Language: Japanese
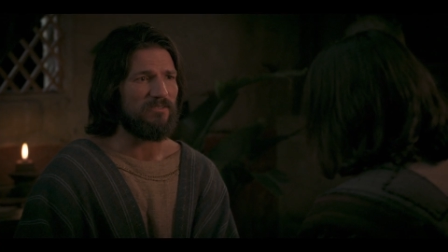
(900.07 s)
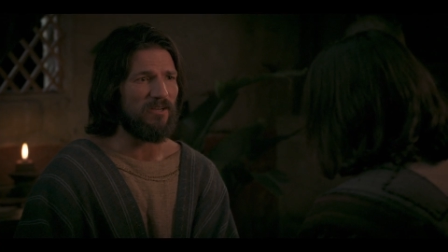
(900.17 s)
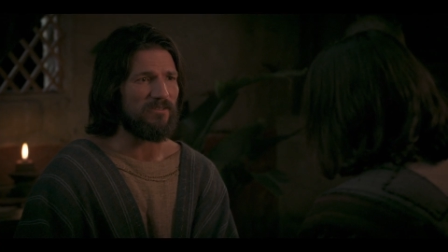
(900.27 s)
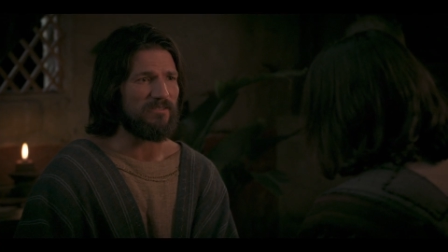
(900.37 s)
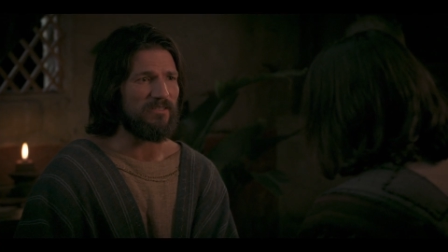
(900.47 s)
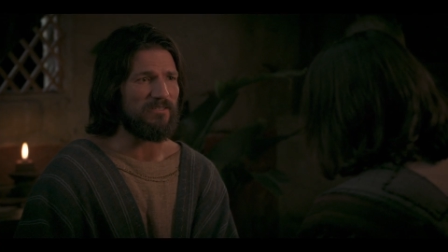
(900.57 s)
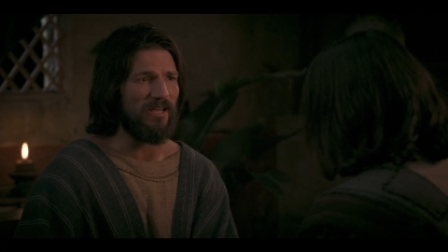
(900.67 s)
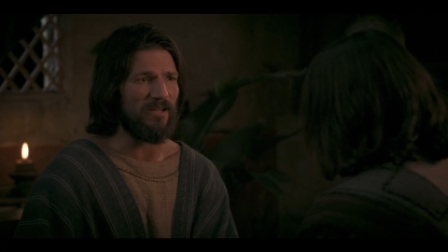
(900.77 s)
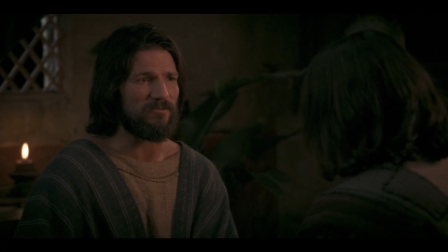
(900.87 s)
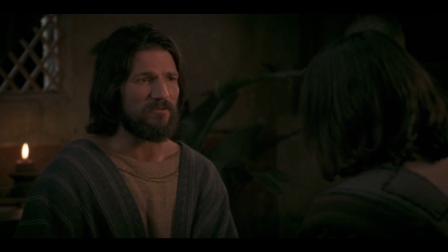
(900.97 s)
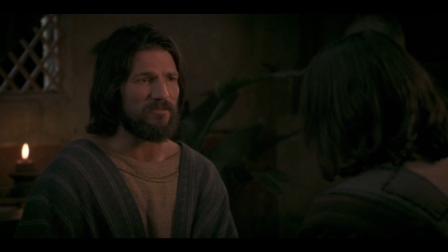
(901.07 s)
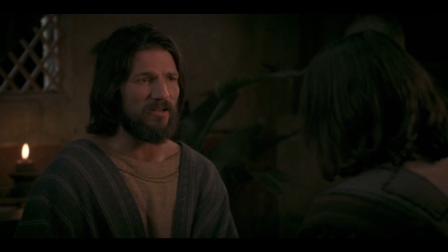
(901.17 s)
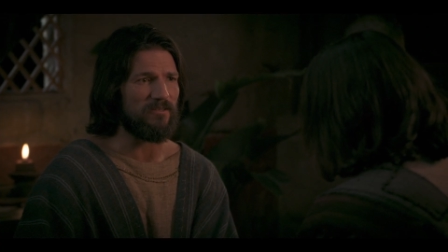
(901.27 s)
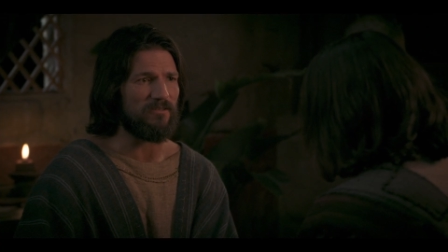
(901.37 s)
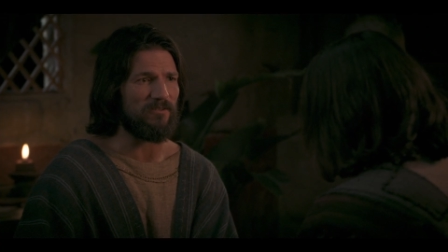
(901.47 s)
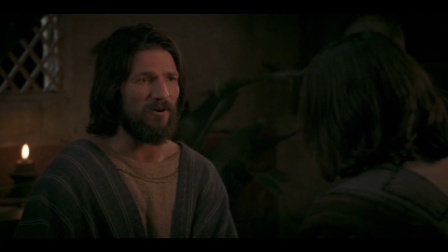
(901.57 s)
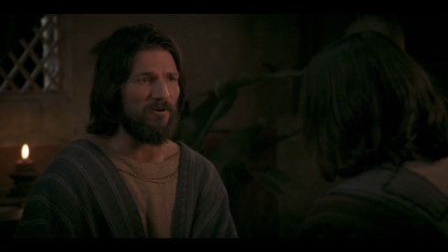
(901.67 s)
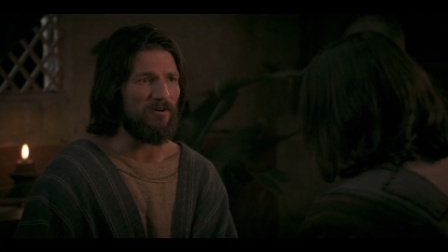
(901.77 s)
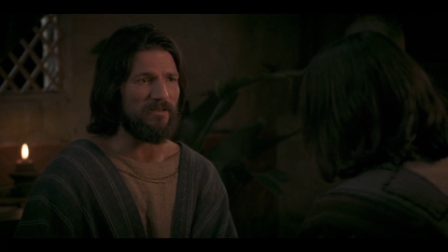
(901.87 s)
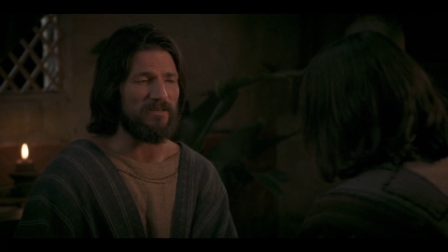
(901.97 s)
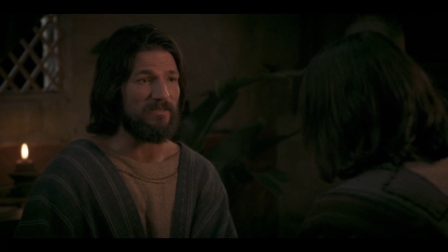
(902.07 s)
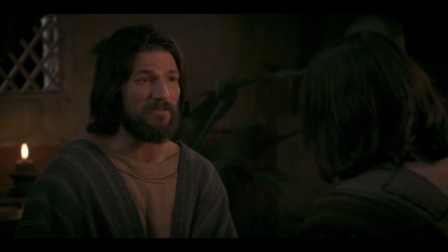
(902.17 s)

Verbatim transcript: 正義はその全ての要求を